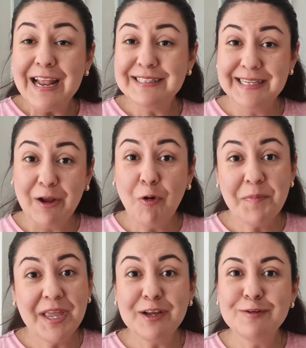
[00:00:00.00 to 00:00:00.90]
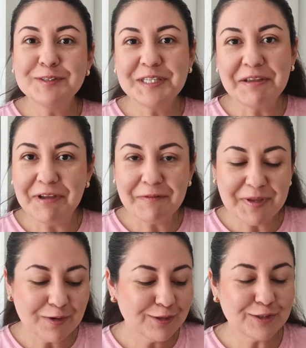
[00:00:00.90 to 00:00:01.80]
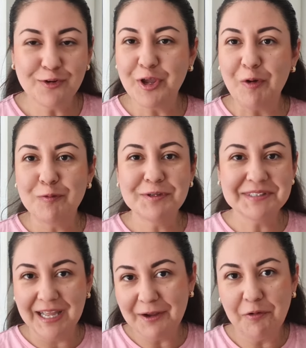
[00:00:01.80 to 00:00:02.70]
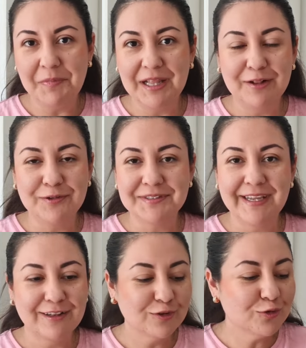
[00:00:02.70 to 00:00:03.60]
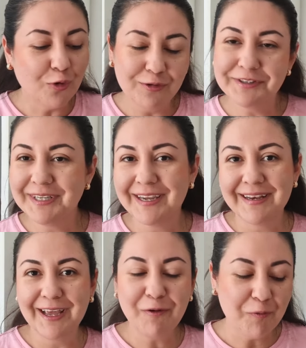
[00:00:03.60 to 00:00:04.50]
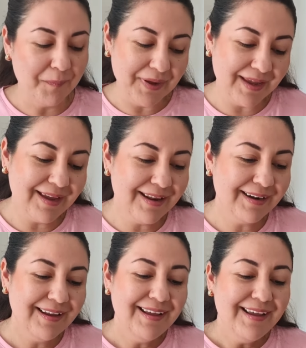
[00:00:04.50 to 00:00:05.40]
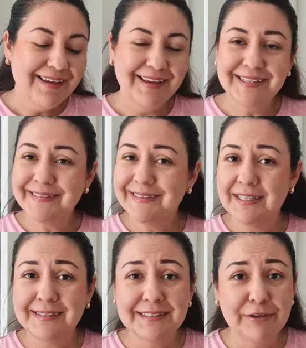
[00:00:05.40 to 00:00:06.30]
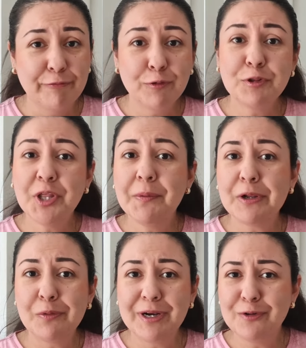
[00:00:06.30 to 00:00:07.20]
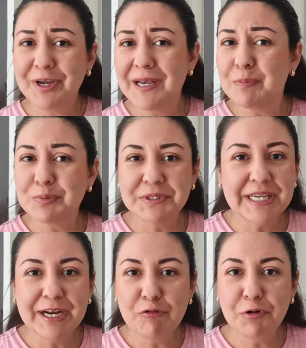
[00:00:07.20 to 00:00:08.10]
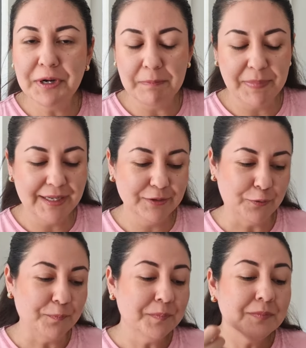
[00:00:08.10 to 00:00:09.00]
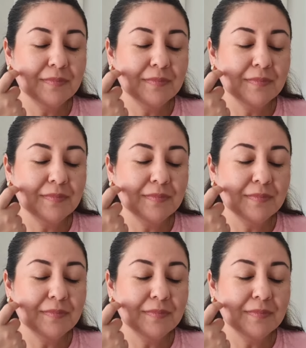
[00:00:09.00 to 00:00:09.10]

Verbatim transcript: Se comía inclusive, amigos, lo que uno estaba comiendo, o sea, todo se quería comer este, desde fruta, verdura, lo que le pusiera uno en el plato.